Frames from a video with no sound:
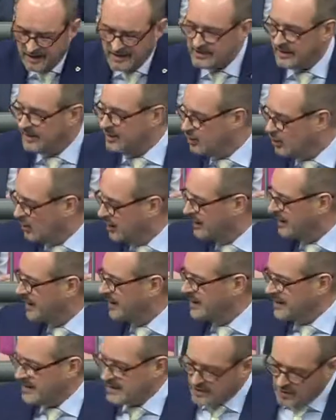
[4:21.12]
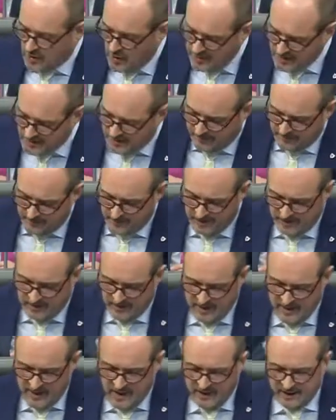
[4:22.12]
ist ein durchgängiges Konzept,
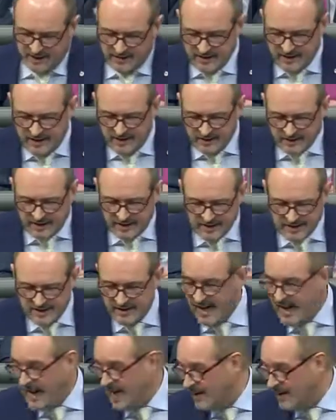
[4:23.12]
das die Interessen der